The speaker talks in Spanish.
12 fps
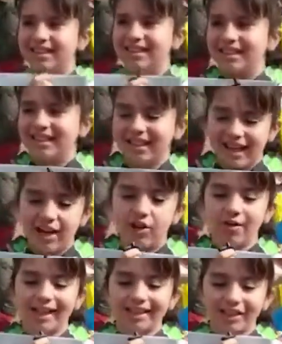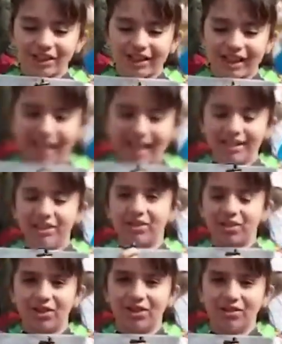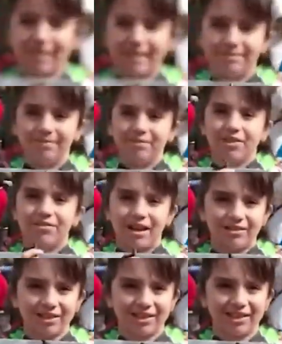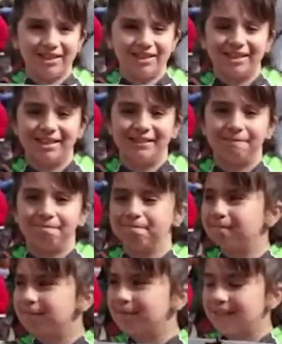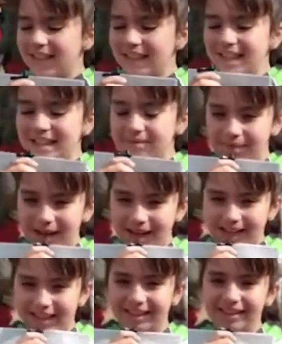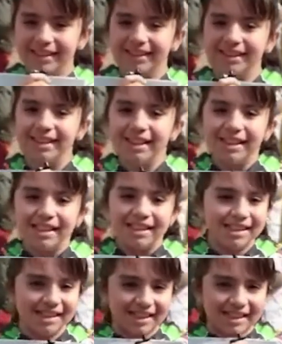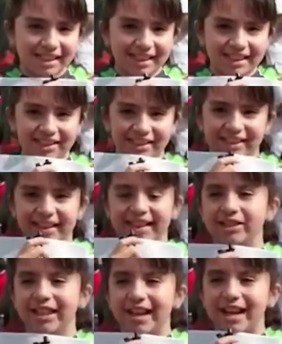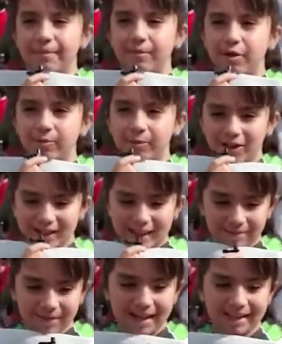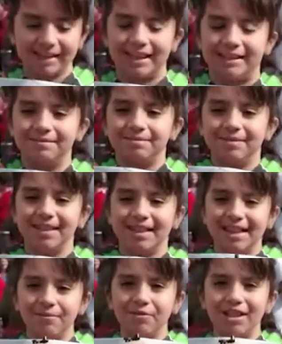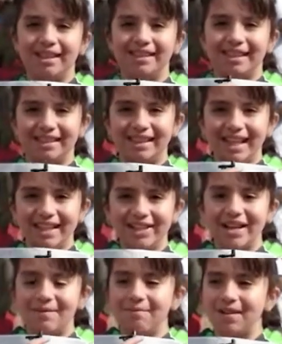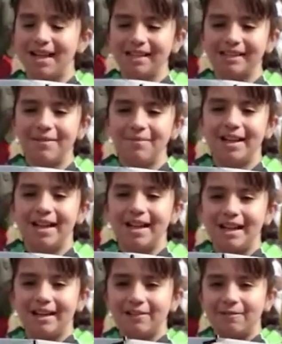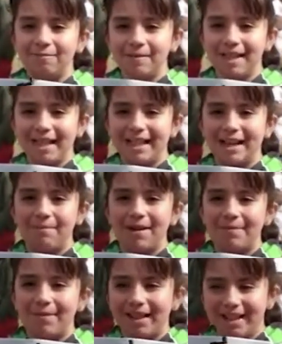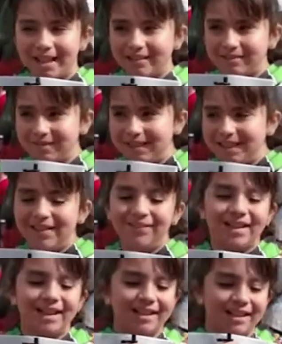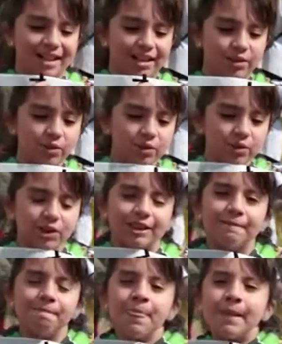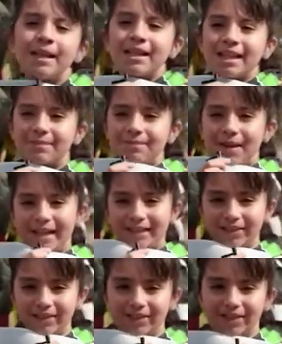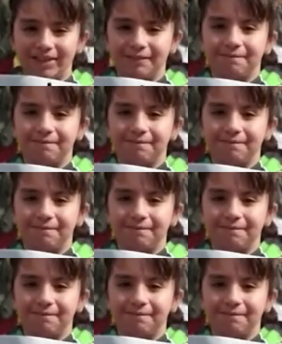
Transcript: que la obra social nos cobren, por favor. Que les paguen. Que les paguen y que no, que no tengamos poca plata. Es muy necesario la plata para la comida, para la comida, para la luz y para todo.